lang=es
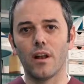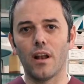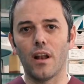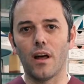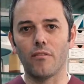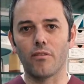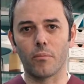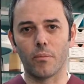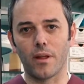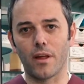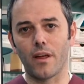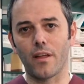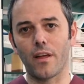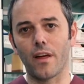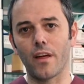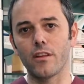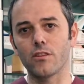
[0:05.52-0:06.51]
La
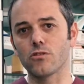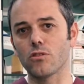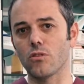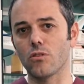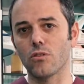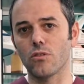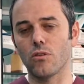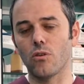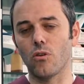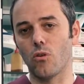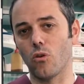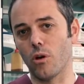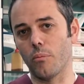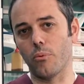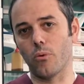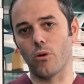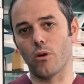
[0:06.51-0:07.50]
enfermedad de Addison o
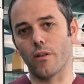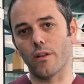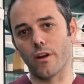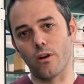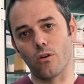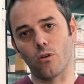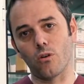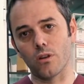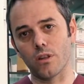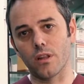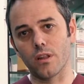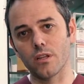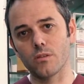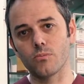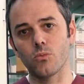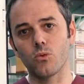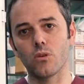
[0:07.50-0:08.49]

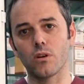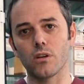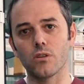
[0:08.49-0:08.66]
hipoadrenocorticismo,